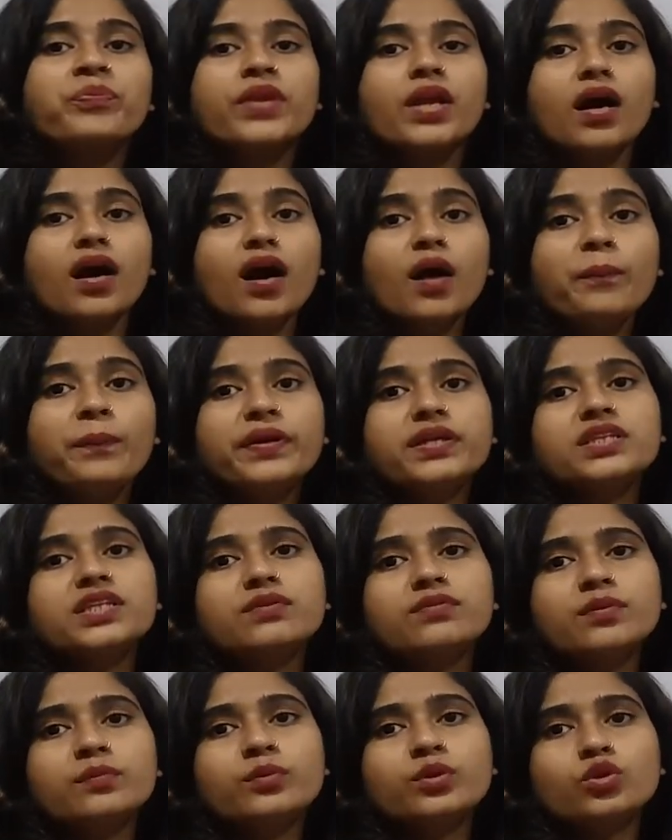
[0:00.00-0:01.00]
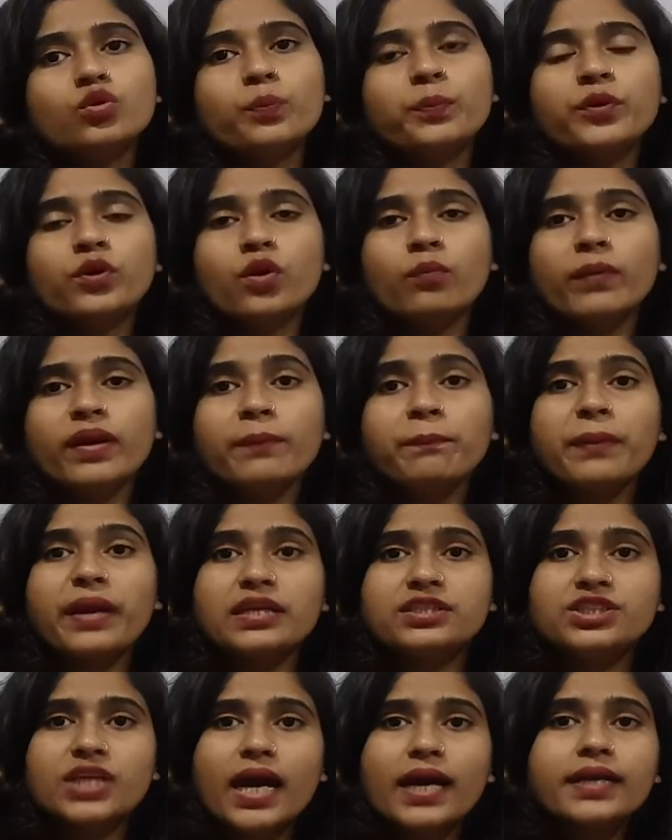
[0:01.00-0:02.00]
अप्रतिबिंब रूपियों में
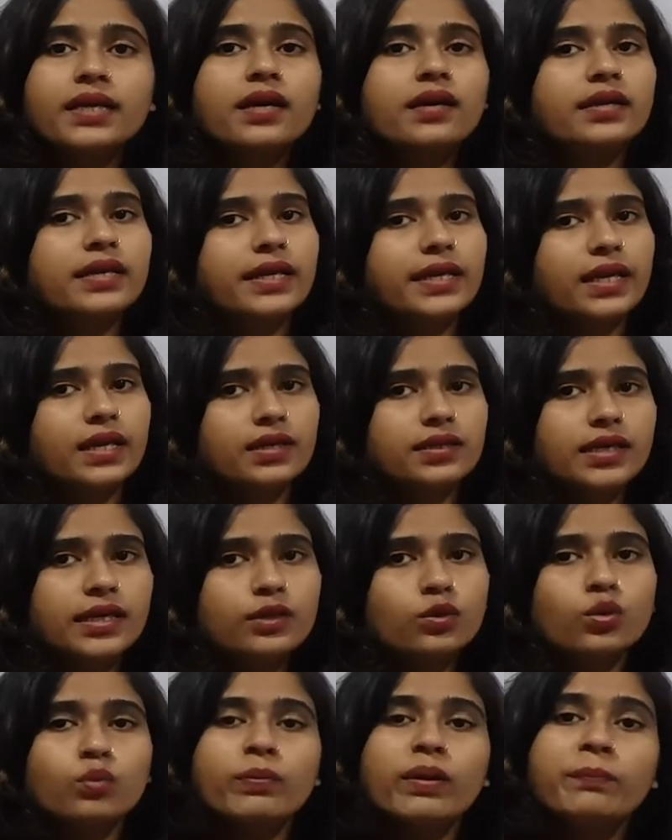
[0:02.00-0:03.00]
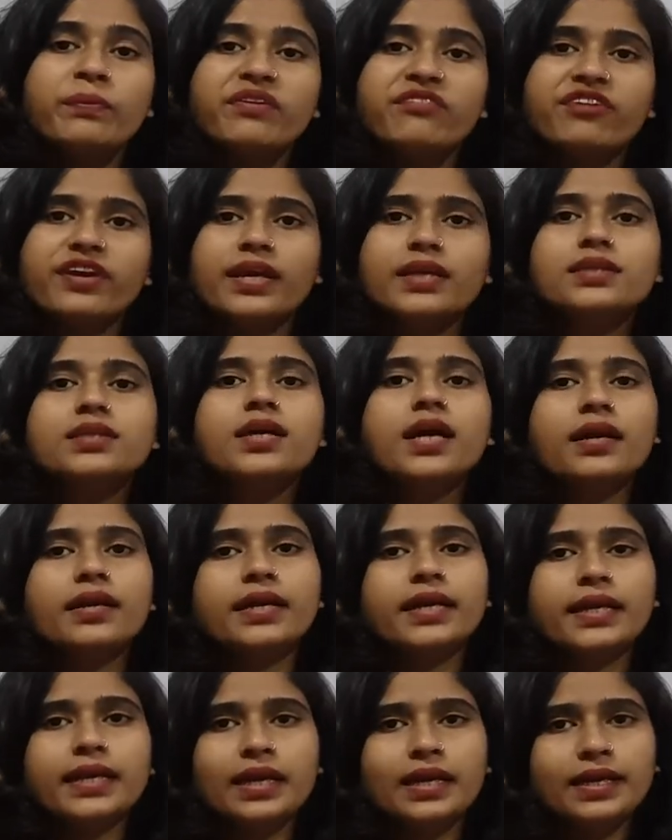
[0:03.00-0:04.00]
पहचान करने के लिए यानी उनमें विभेद करने
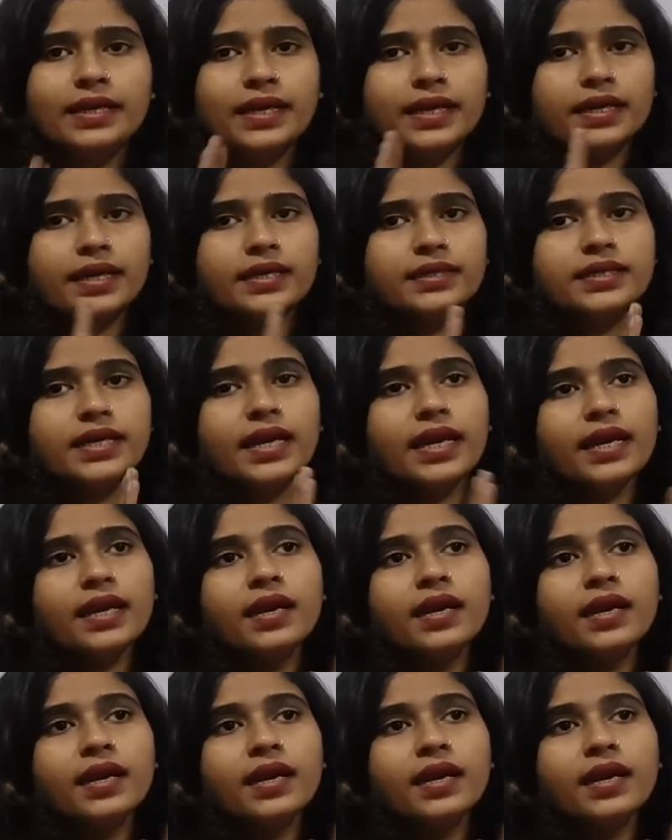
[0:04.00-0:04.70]
के लिए कि ये